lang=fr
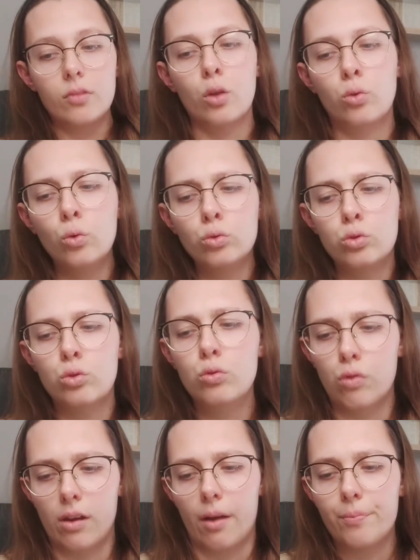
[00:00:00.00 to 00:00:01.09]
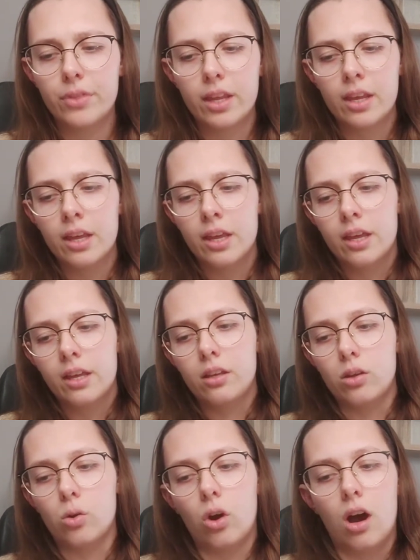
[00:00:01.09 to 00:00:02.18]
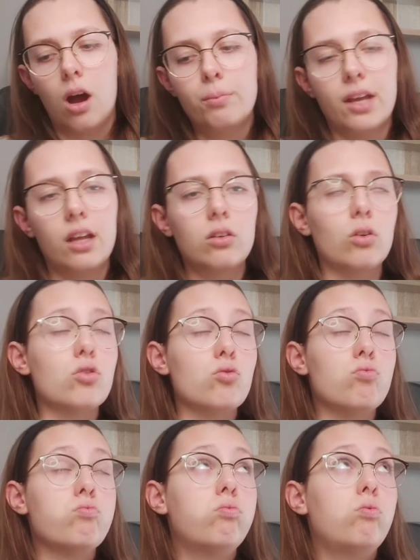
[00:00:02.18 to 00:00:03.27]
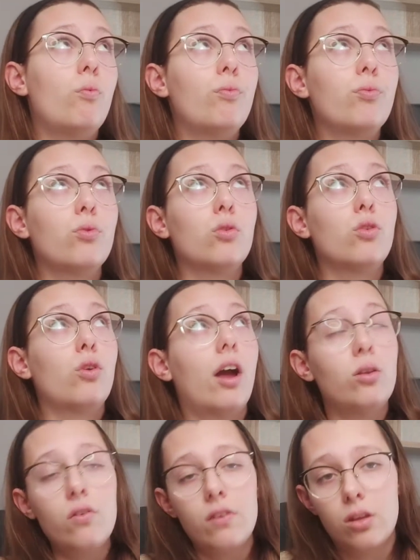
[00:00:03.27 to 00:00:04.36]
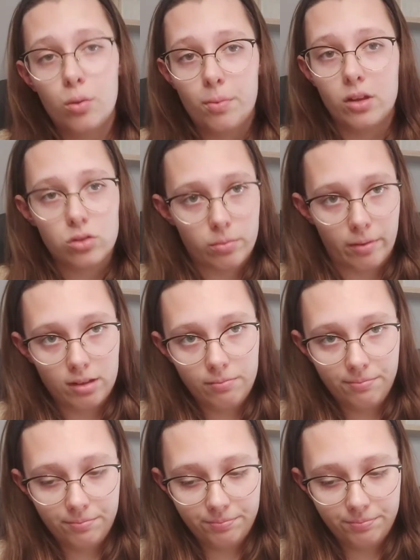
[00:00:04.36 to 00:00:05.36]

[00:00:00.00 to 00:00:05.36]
Donc du coup, voilà. Il y aura peut-être... Il y aura deux vidéos par semaine.